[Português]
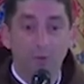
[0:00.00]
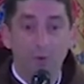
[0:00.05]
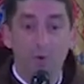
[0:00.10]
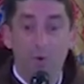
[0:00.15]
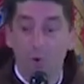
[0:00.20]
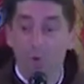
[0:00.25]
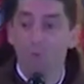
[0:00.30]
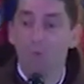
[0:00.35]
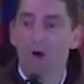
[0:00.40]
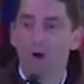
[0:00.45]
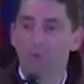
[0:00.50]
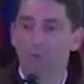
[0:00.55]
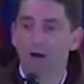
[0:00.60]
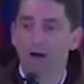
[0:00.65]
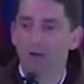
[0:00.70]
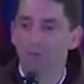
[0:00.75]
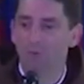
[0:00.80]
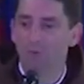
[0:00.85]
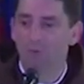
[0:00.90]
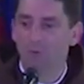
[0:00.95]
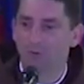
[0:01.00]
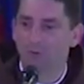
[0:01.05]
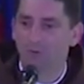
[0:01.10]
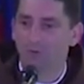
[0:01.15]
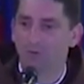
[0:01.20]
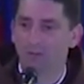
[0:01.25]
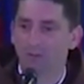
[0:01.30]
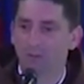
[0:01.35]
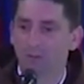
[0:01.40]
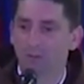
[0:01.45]
como
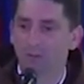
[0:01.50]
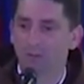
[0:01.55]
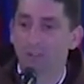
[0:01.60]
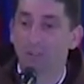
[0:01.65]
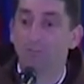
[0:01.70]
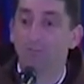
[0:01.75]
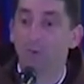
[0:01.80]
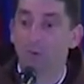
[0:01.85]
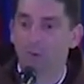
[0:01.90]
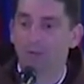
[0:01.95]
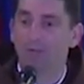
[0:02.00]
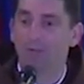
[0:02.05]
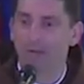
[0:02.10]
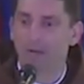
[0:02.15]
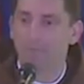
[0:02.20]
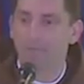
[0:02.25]
amamos e por que